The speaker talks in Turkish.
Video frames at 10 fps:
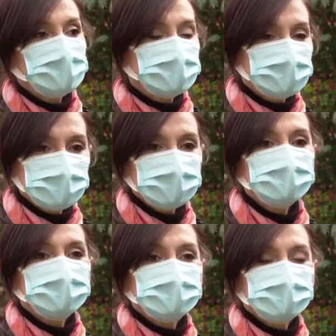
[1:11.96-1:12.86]

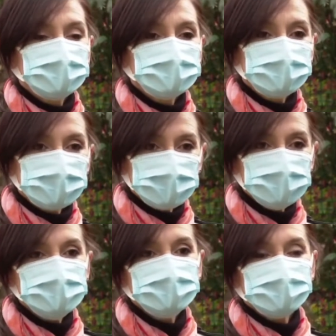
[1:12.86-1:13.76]
Gene e,
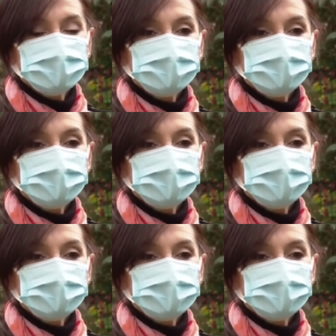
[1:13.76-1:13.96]
tedavisini,